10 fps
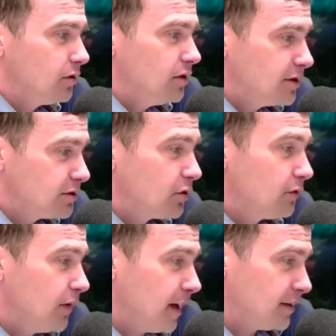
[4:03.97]
jest
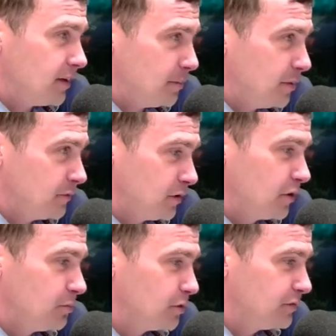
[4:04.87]
to warte na pewno
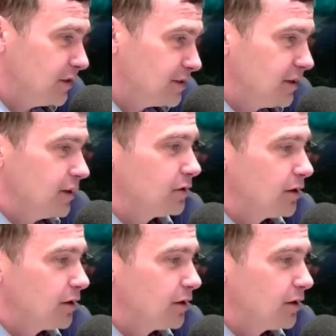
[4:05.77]
tego poświęcenia,